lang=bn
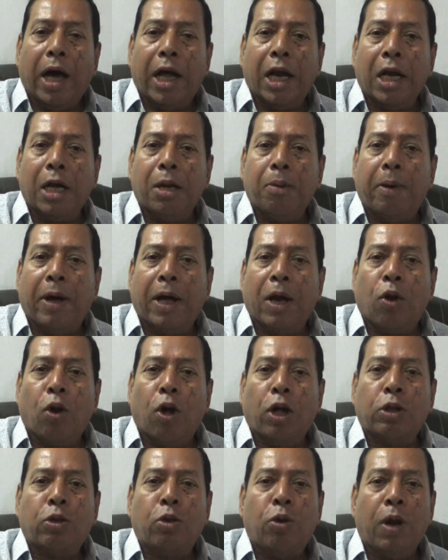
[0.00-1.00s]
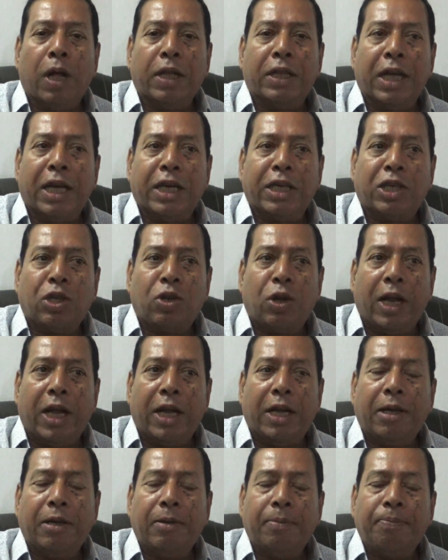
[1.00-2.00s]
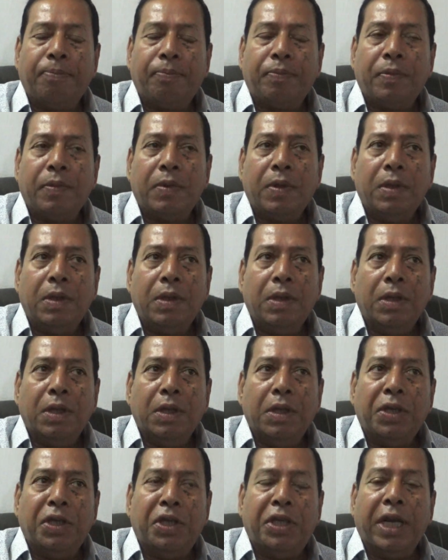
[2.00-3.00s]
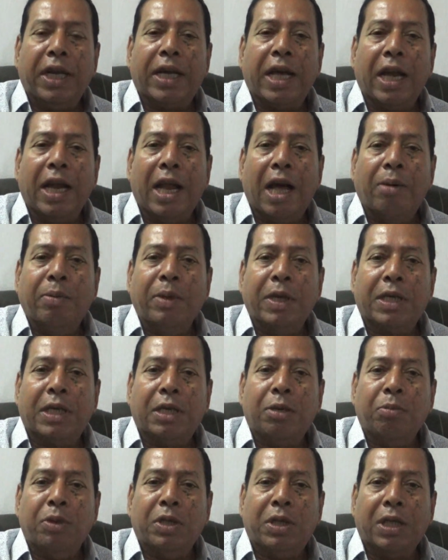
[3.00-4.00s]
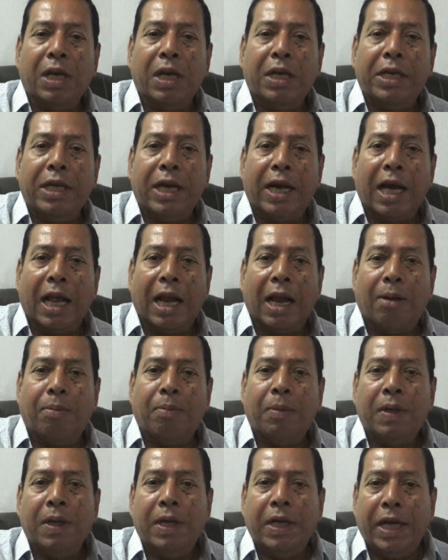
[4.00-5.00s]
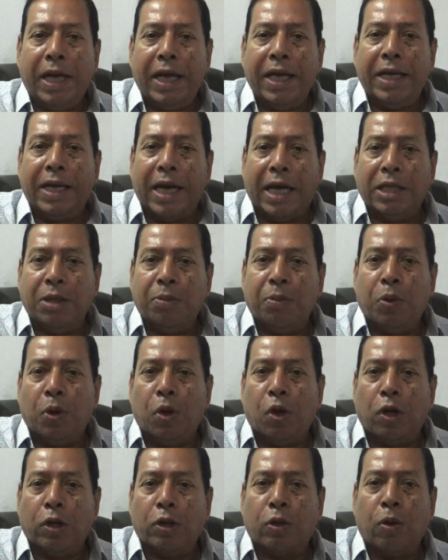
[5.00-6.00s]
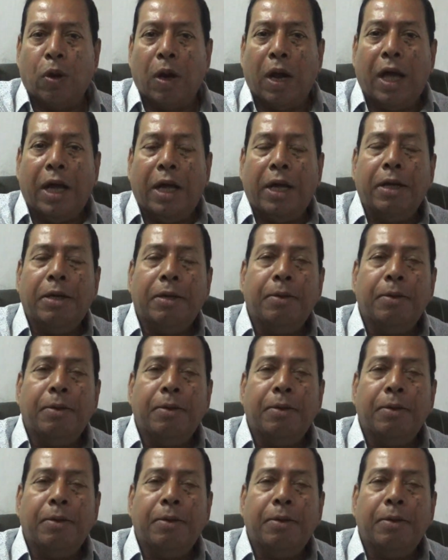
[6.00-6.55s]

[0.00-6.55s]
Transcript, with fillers: আরেকবার রথ খোলাতে আসলেন সেখানে আমি একটি মিছিল নিয়ে গেলাম এই গাজীপুর রথ খোলা